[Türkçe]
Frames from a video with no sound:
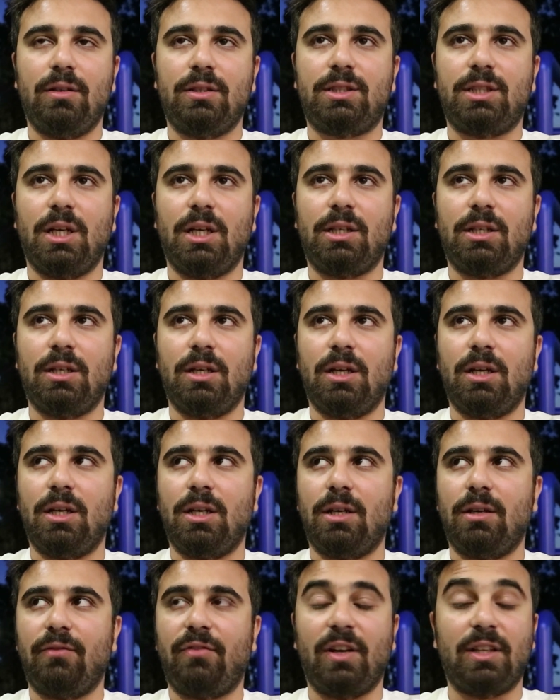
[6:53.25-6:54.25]
şey
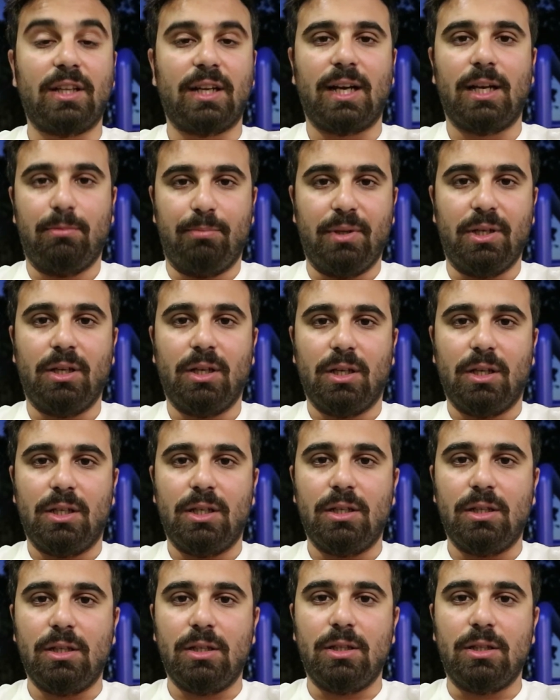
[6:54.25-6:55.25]
e, federal bir
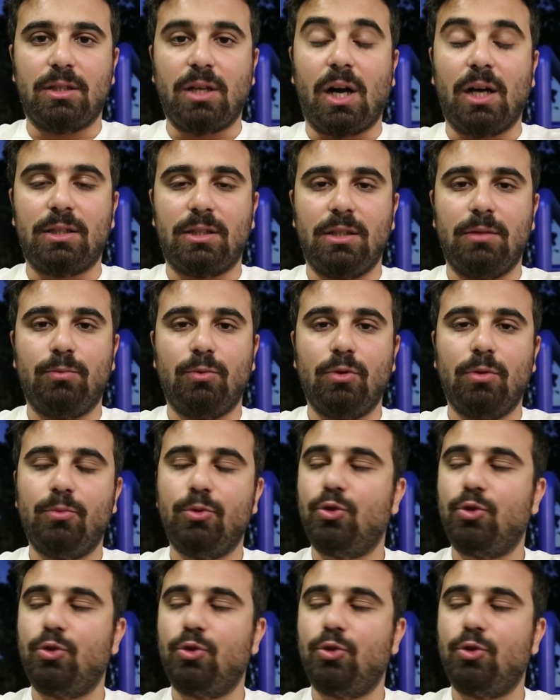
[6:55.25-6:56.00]
e, tatil bu.